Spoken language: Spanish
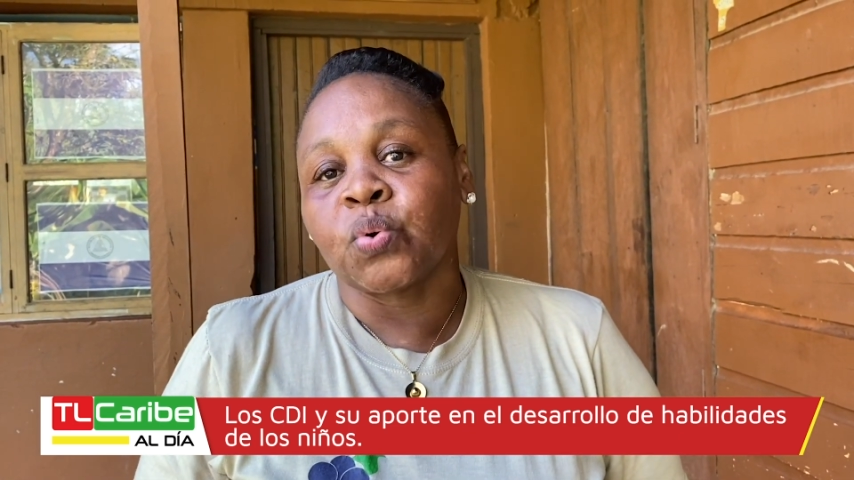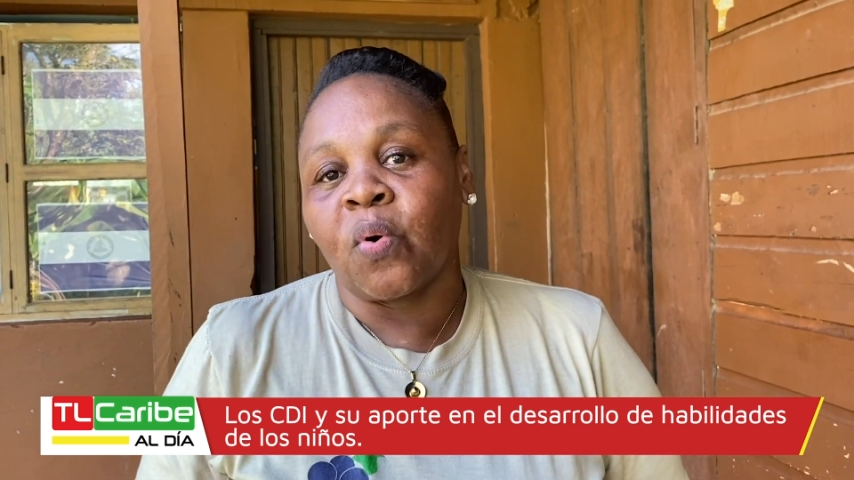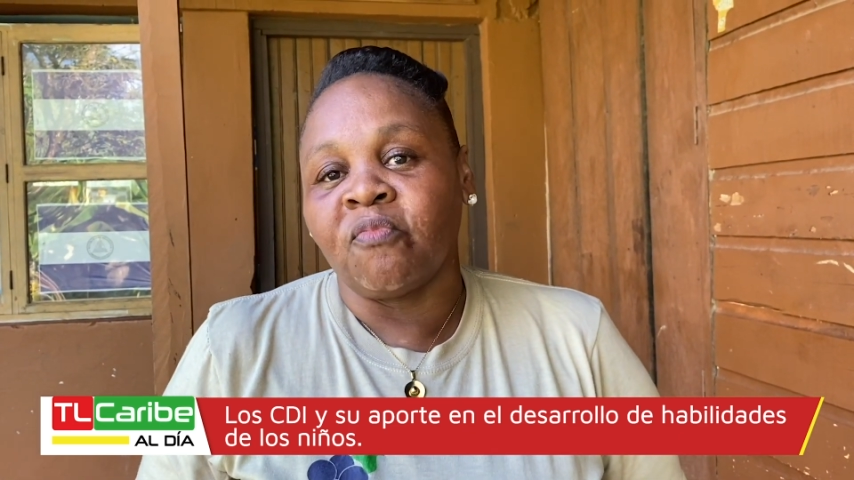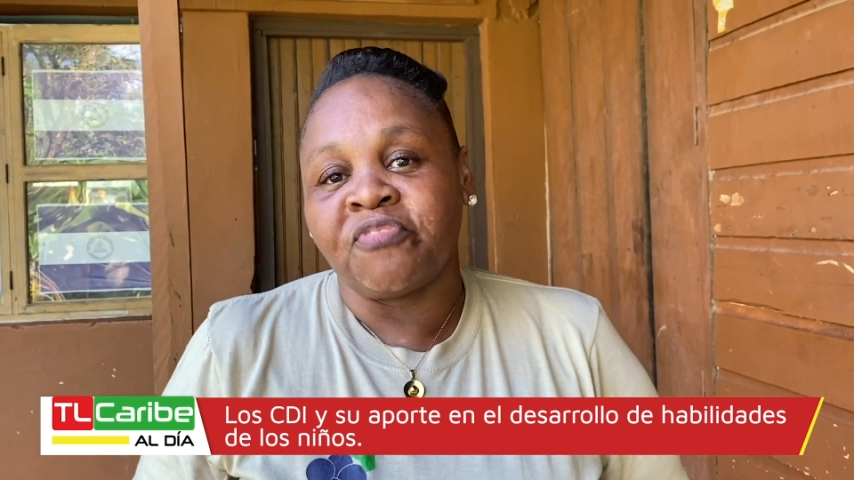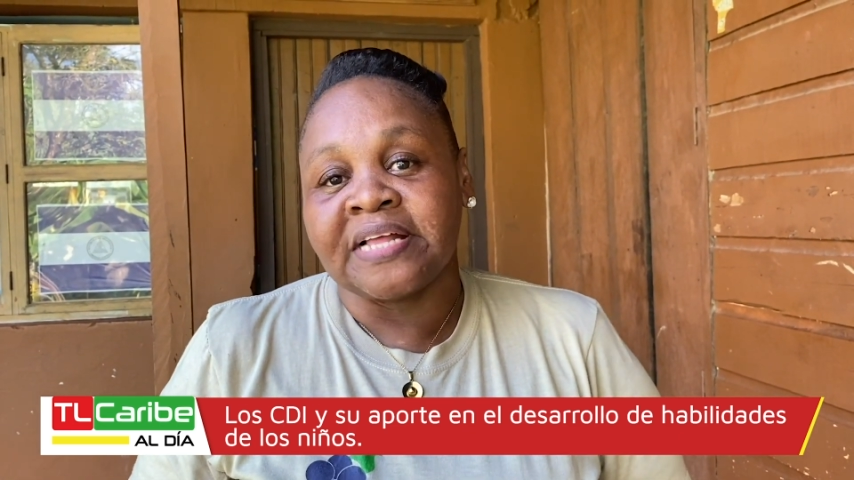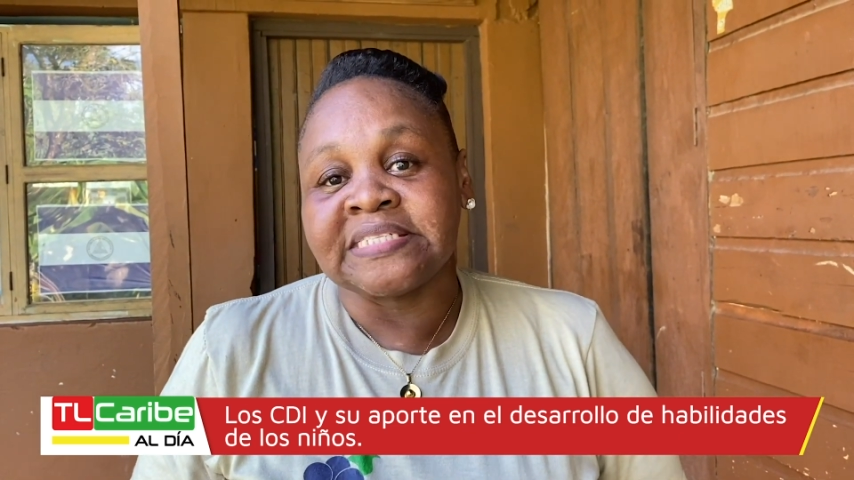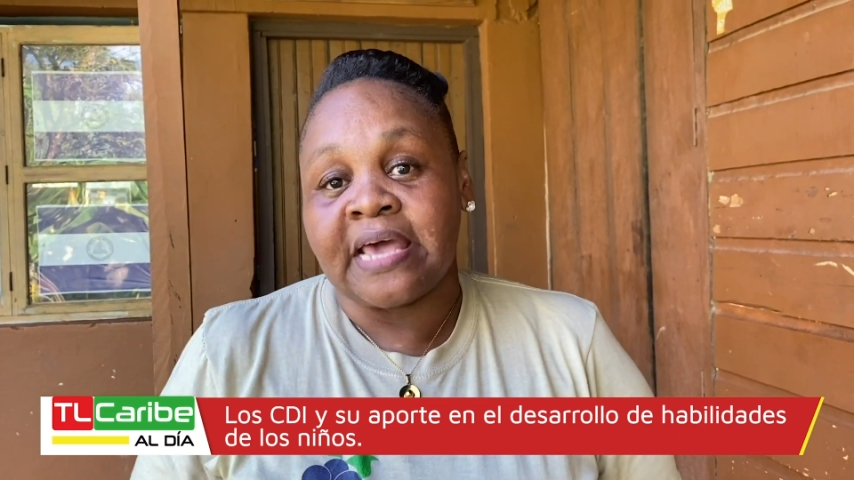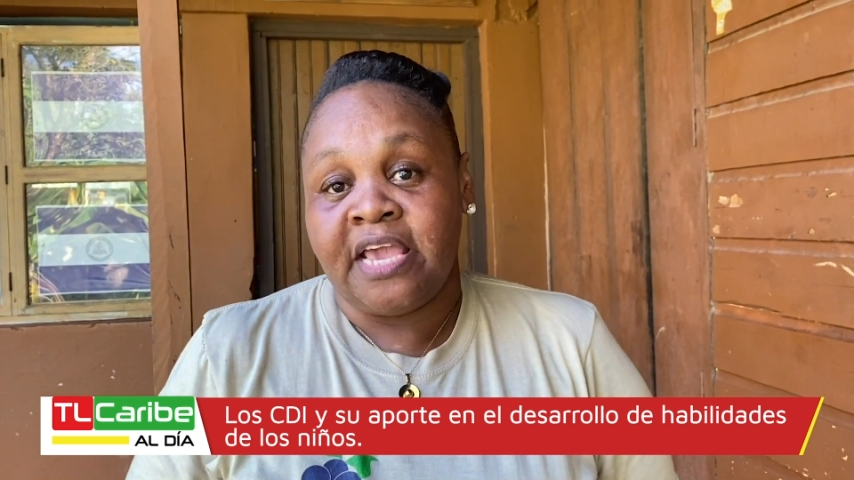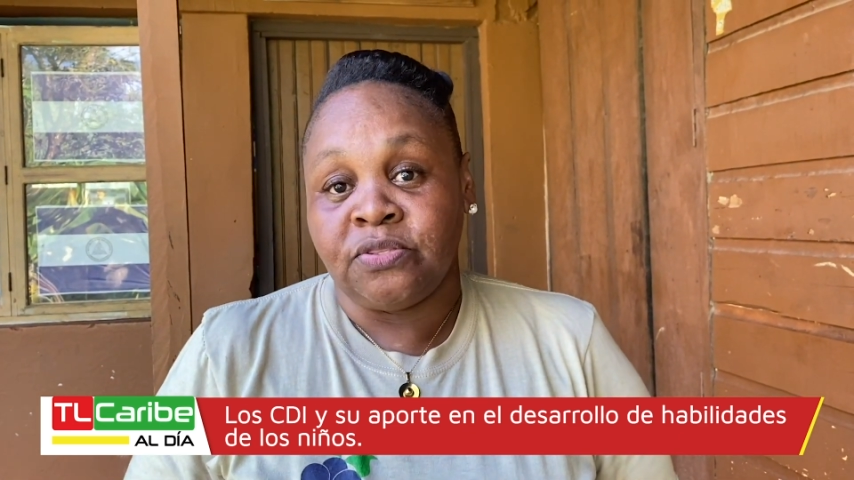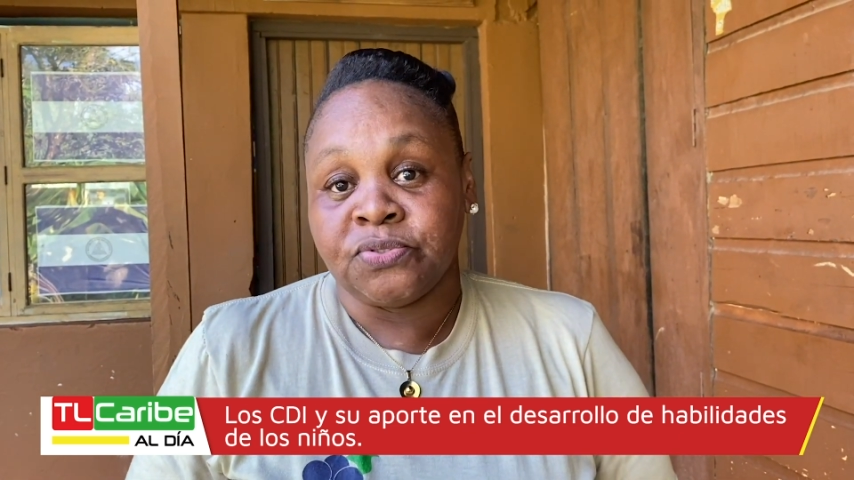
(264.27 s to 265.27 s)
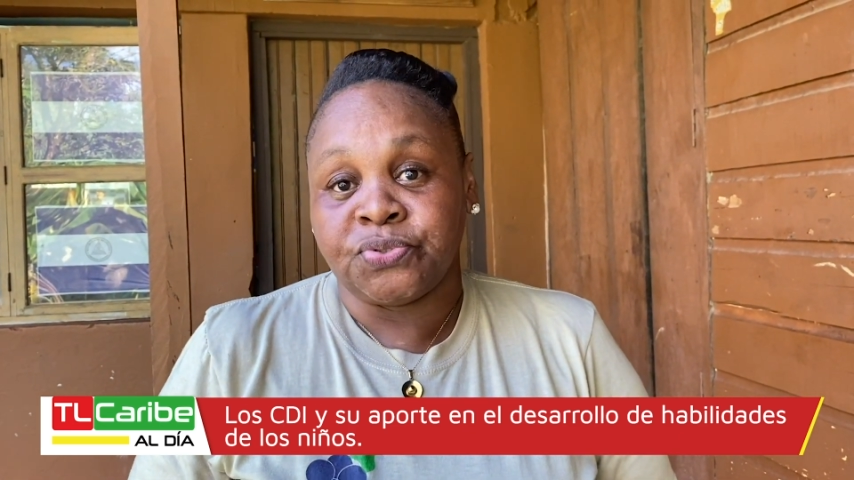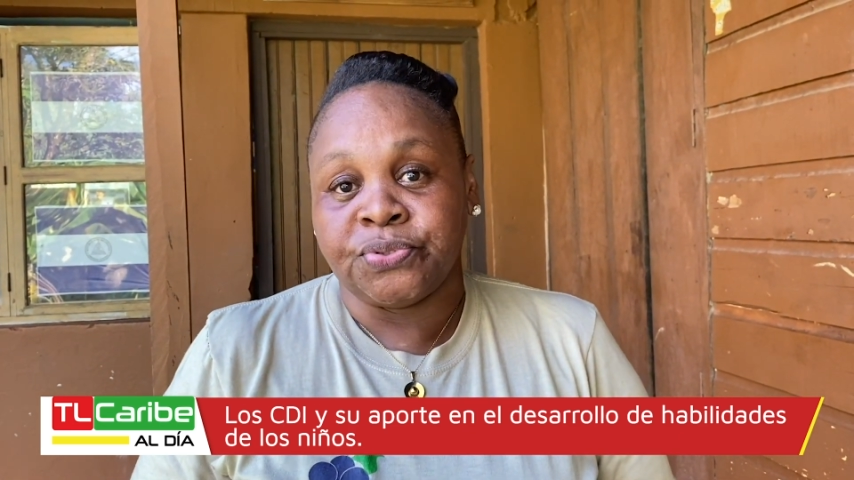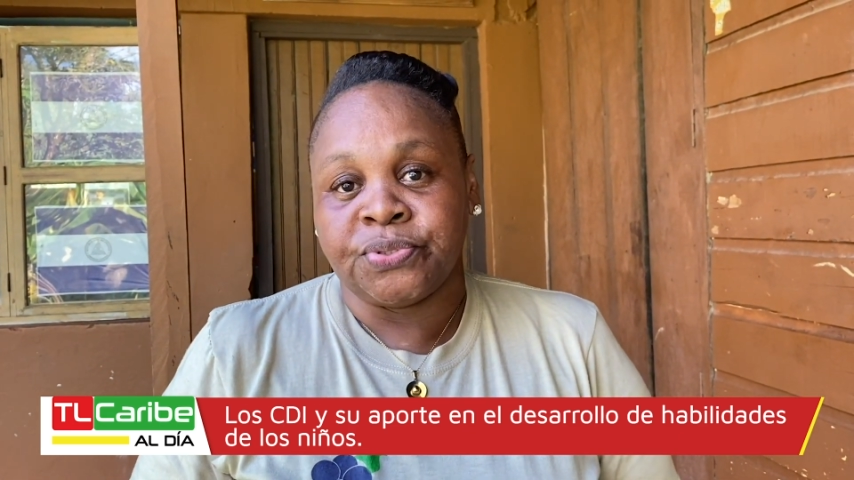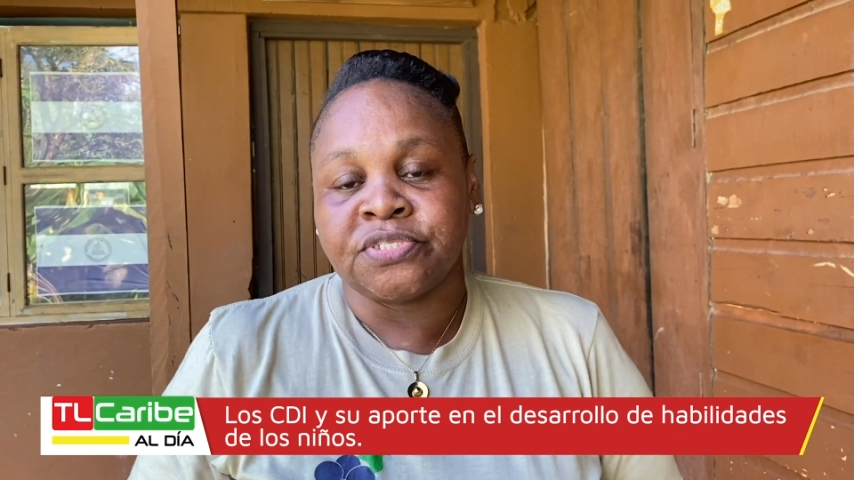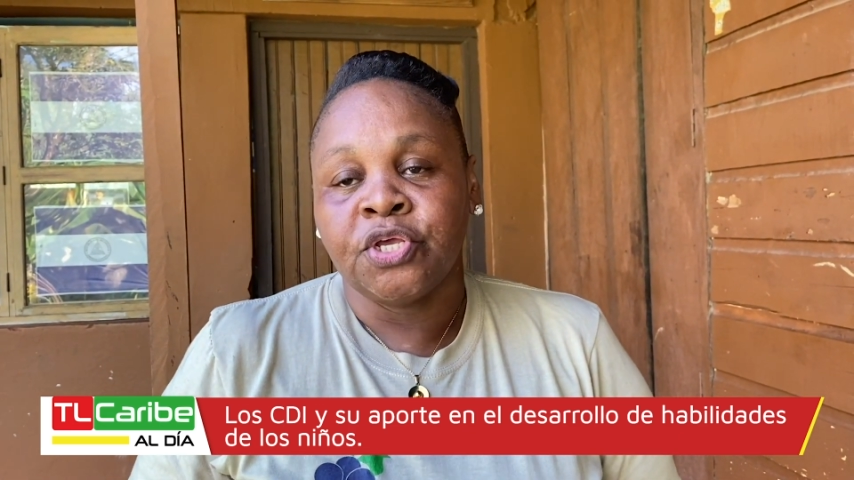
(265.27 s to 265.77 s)
confianza en
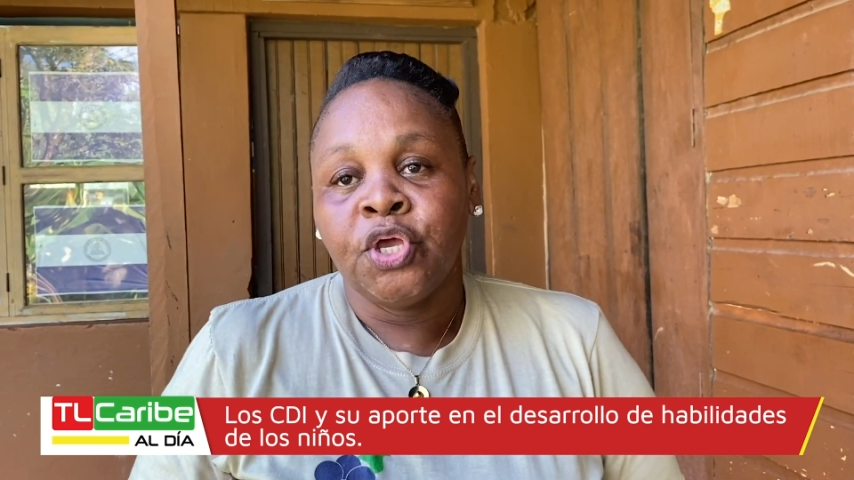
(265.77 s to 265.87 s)
nosotros,